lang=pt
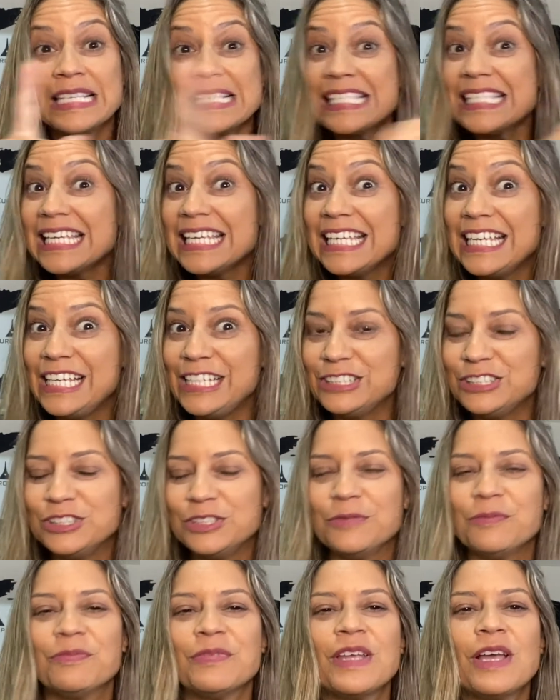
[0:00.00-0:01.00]

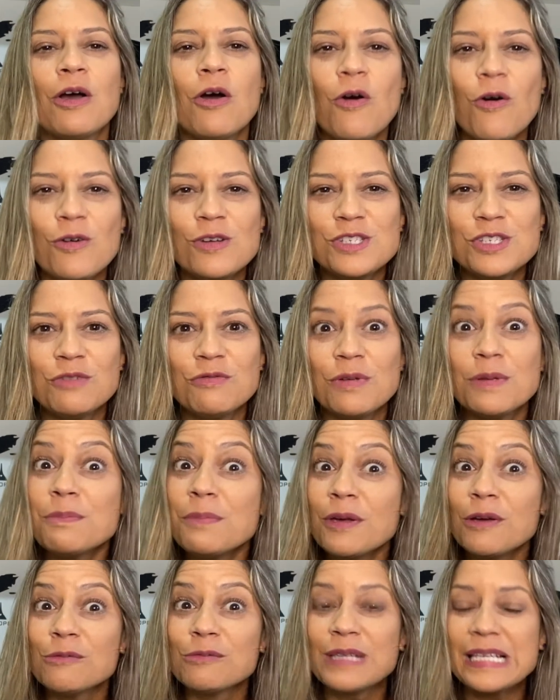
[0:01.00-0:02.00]
Seguinte, hoje eu vim
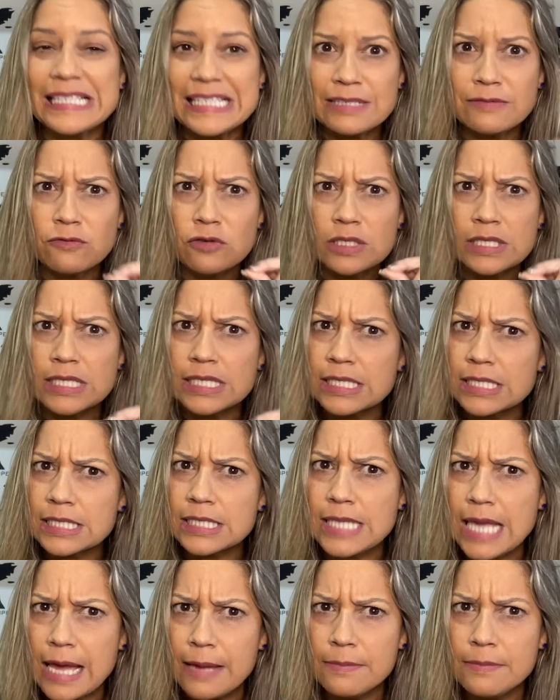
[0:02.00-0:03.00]
perguntar se você
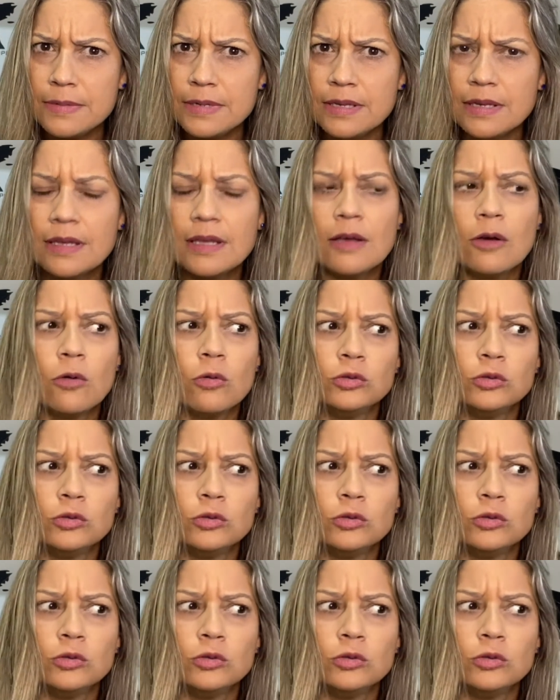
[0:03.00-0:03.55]
sabe